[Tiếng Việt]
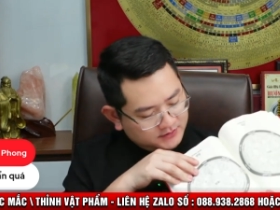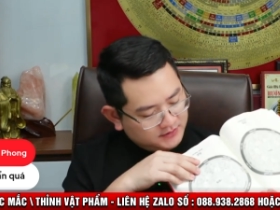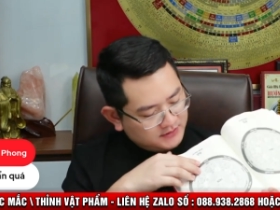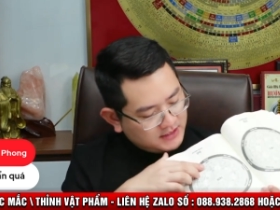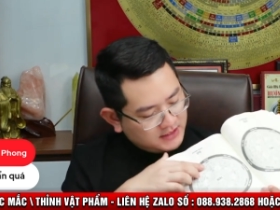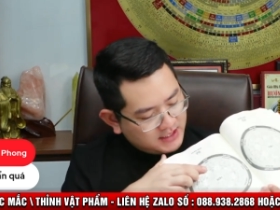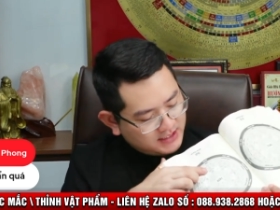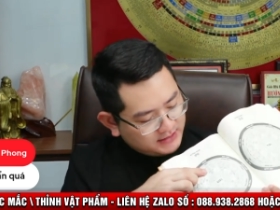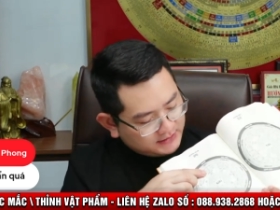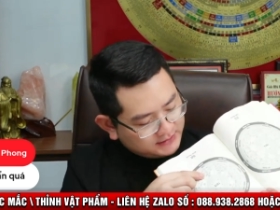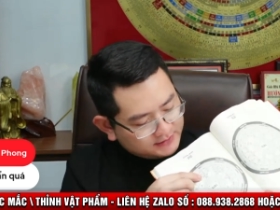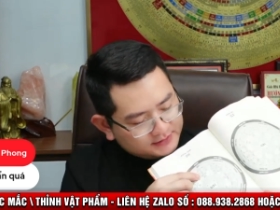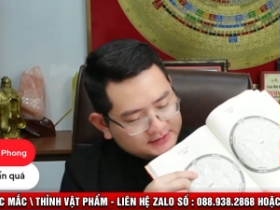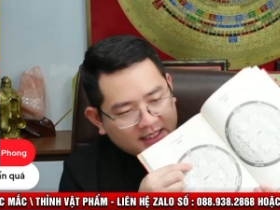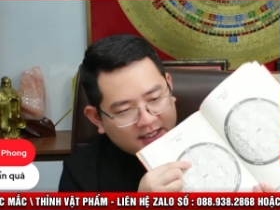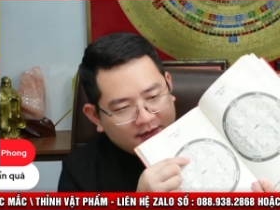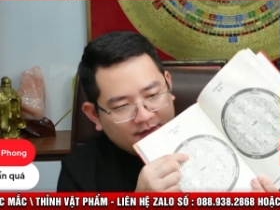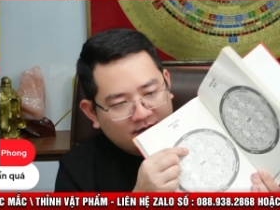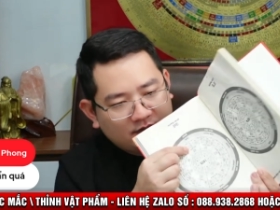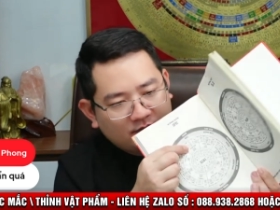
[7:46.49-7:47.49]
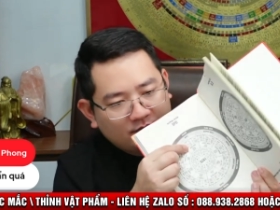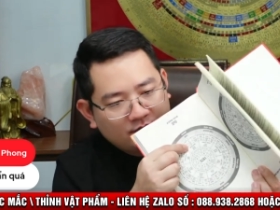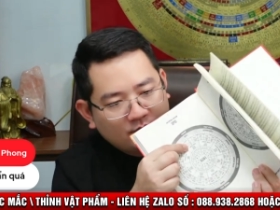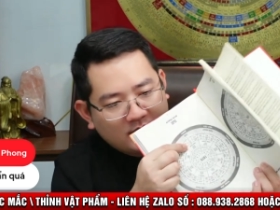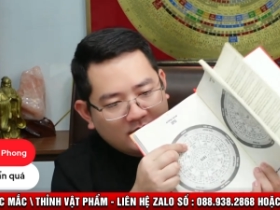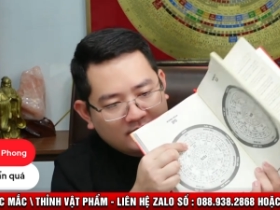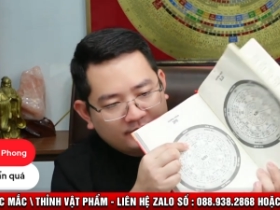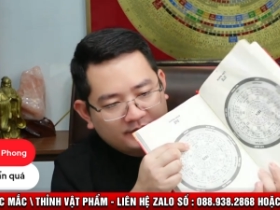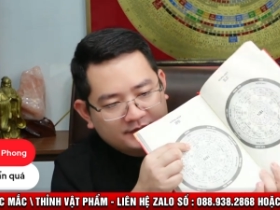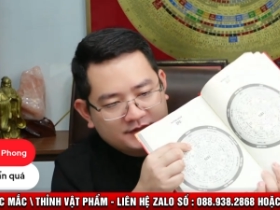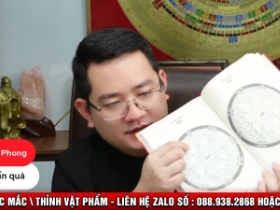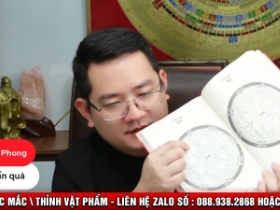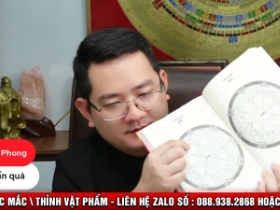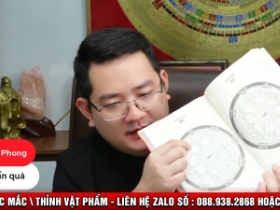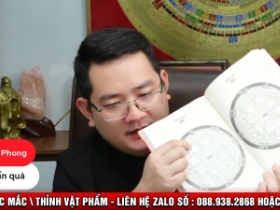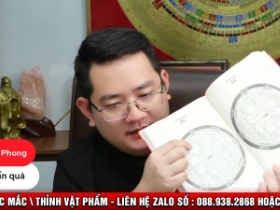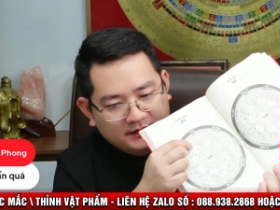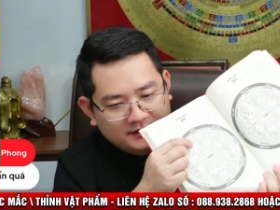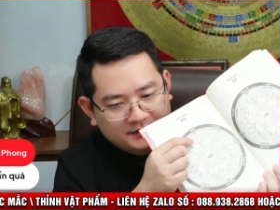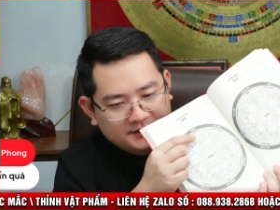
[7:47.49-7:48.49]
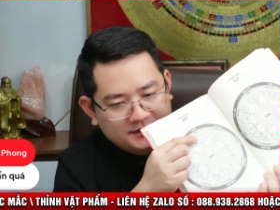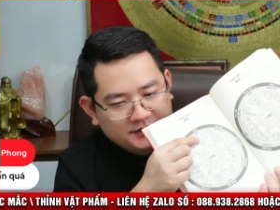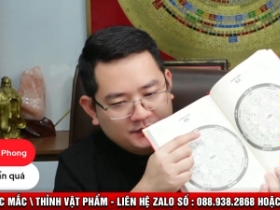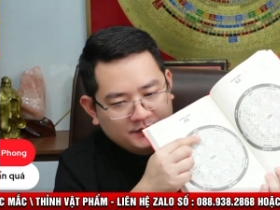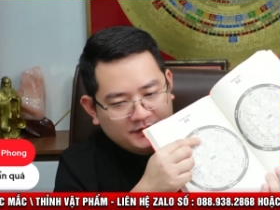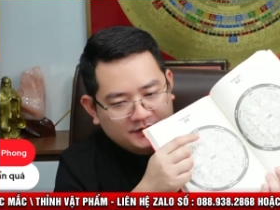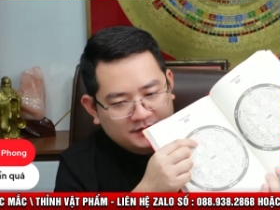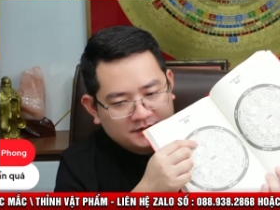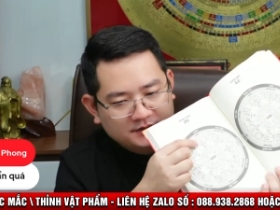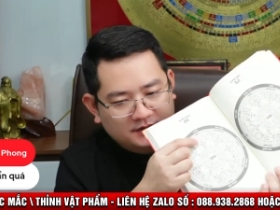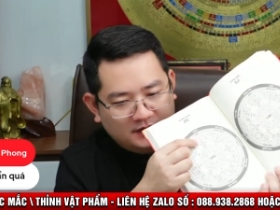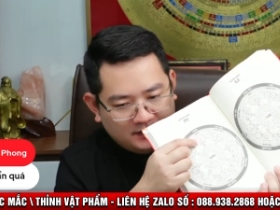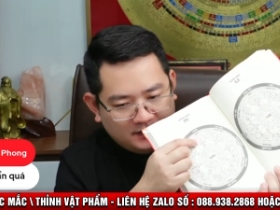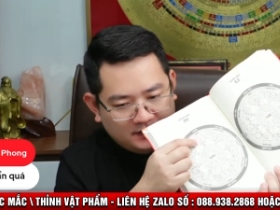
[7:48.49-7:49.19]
hai cái sao là ôn hoàng của trường bệnh đang chiều đến cửa